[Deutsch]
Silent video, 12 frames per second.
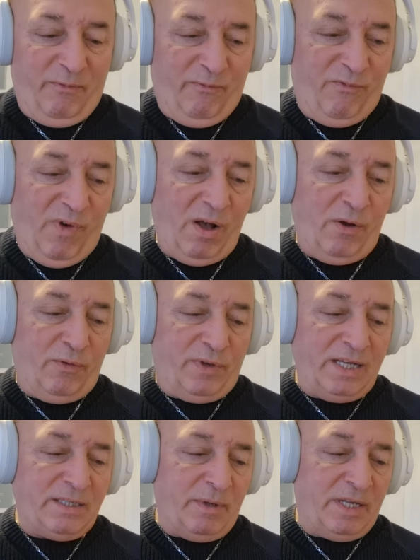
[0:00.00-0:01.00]
Wow,
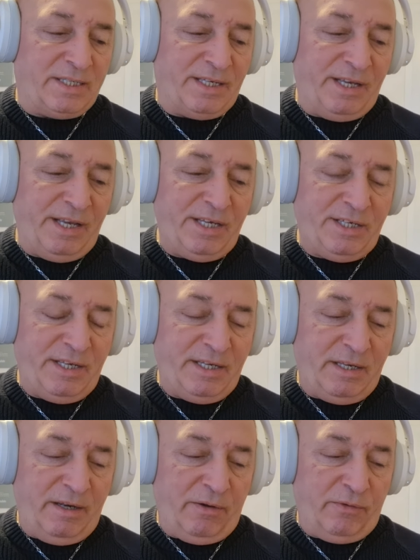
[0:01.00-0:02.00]
da ist aber jetzt
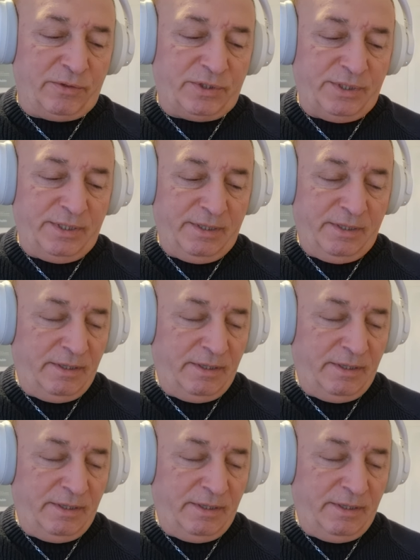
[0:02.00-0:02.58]
richtig laut.